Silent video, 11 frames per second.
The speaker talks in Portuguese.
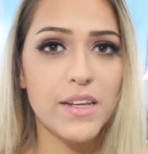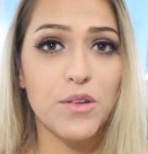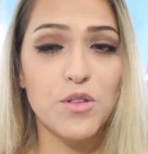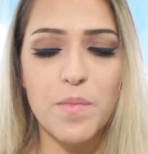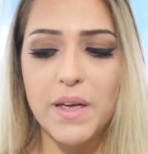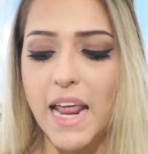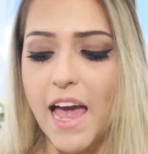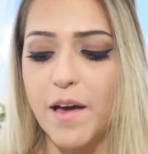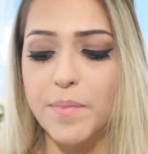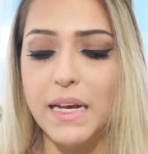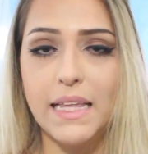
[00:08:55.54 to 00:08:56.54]
não dominei
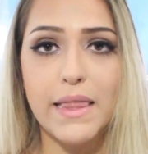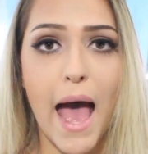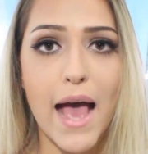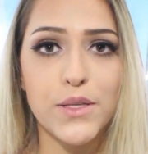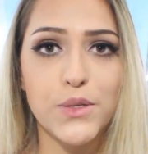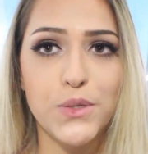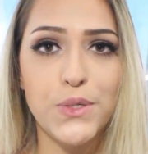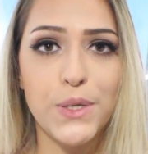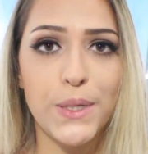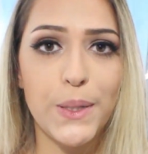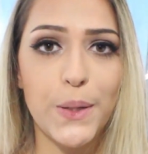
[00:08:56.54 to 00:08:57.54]
a habilidade
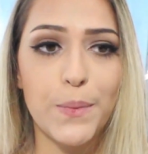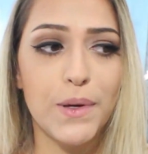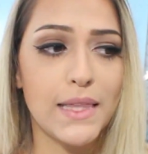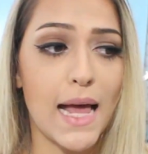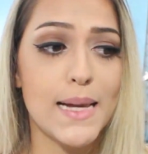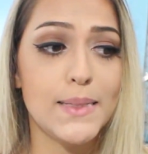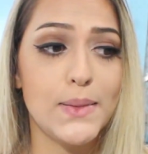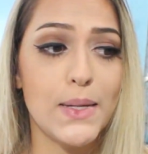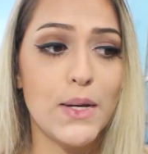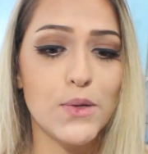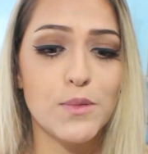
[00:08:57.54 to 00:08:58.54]
de botar
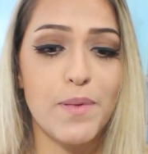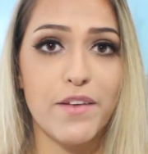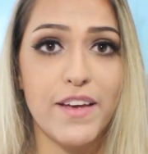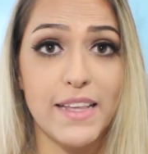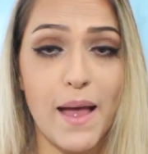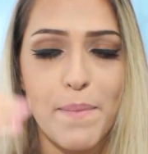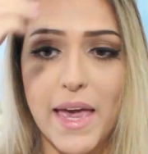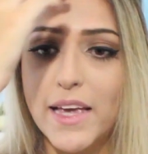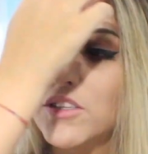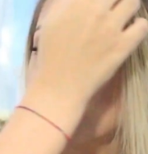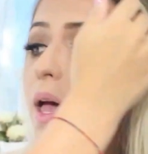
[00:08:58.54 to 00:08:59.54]
cílios
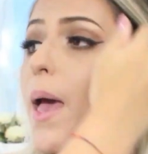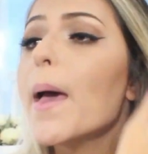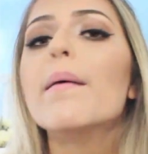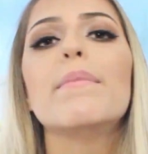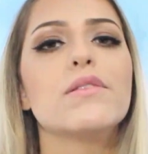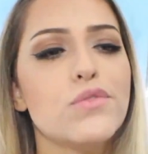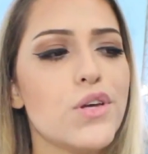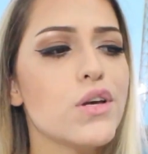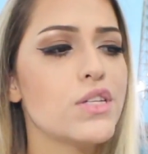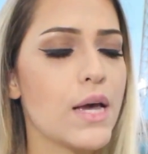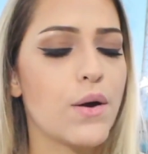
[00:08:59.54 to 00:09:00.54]
perfeitamente, mas um dia
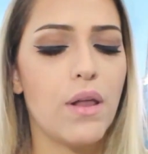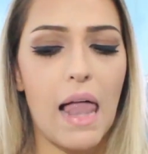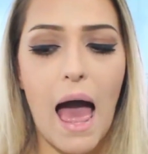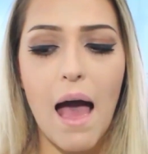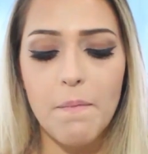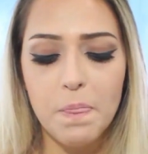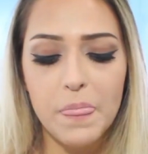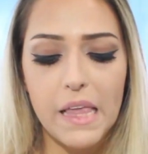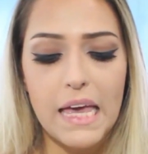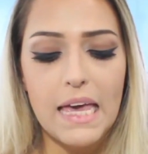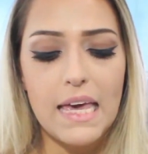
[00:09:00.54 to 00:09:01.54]
eu chego lá.
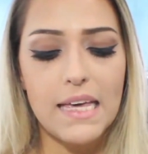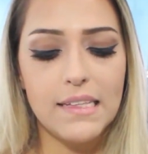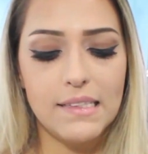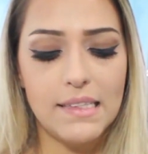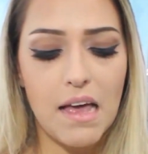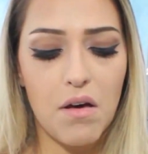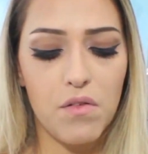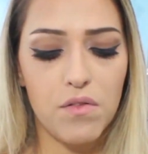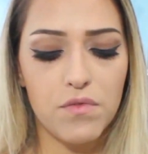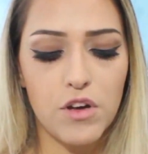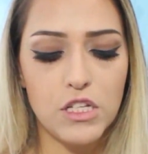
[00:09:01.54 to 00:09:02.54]

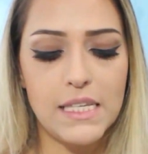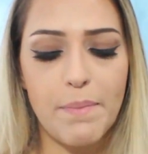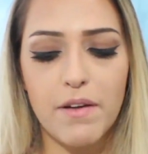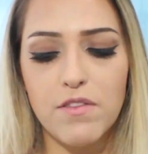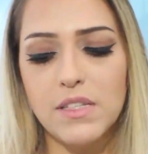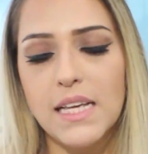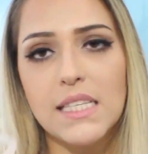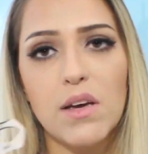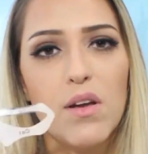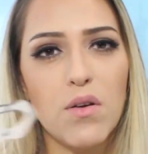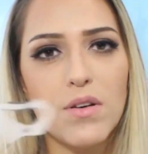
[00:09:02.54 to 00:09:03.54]
Então, vou dizer pra vocês
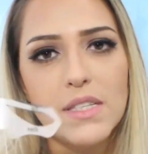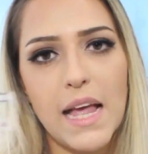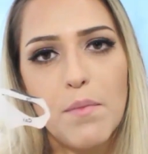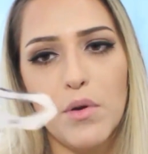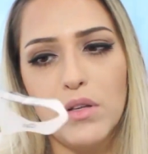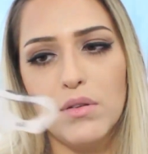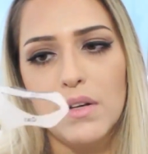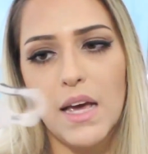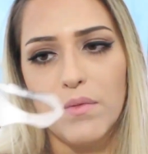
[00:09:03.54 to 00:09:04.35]
que eu não gostei muito não